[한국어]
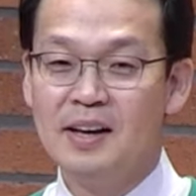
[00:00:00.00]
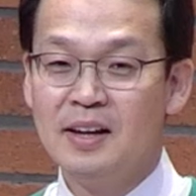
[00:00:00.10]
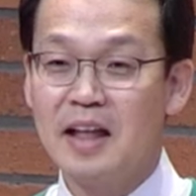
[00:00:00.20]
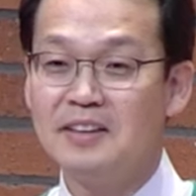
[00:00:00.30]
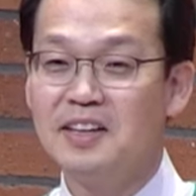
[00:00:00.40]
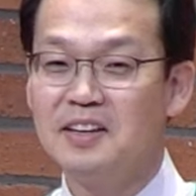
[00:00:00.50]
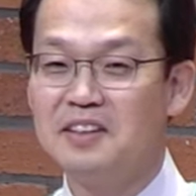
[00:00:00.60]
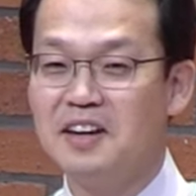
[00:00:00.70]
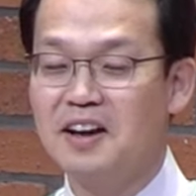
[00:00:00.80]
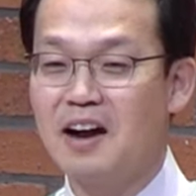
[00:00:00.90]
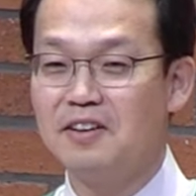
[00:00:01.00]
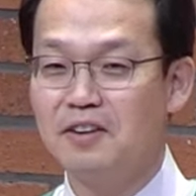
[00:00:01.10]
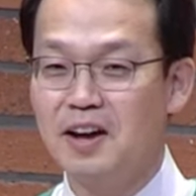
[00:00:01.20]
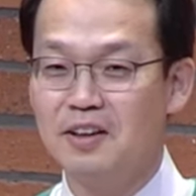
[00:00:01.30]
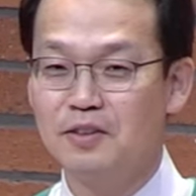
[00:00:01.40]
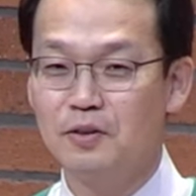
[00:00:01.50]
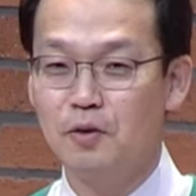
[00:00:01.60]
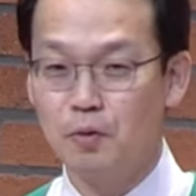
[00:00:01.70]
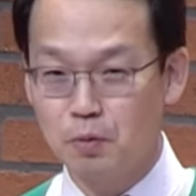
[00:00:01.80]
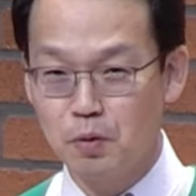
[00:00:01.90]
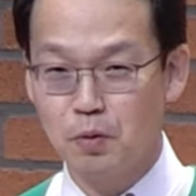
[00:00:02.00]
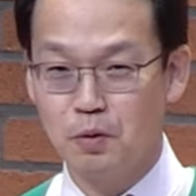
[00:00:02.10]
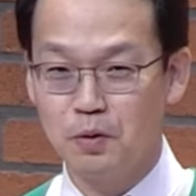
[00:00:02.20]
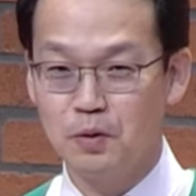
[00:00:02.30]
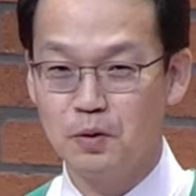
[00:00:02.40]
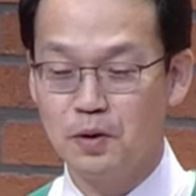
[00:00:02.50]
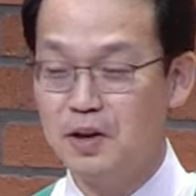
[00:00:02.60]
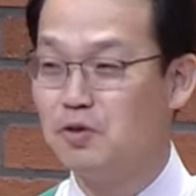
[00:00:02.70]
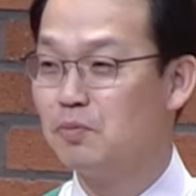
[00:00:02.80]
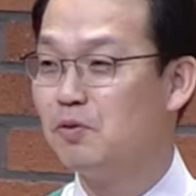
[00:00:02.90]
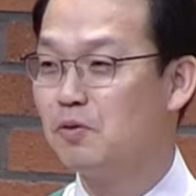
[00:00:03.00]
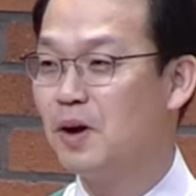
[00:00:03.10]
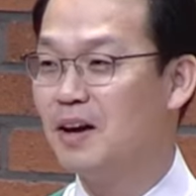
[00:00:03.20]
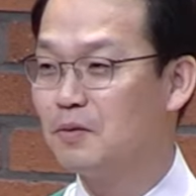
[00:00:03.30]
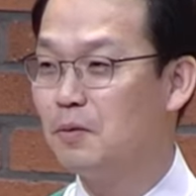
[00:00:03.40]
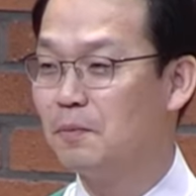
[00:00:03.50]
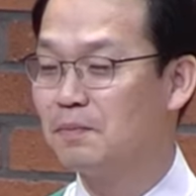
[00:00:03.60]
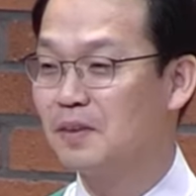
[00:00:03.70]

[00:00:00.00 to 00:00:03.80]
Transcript: 난쟁이들의 강력한 경고에도 불구하고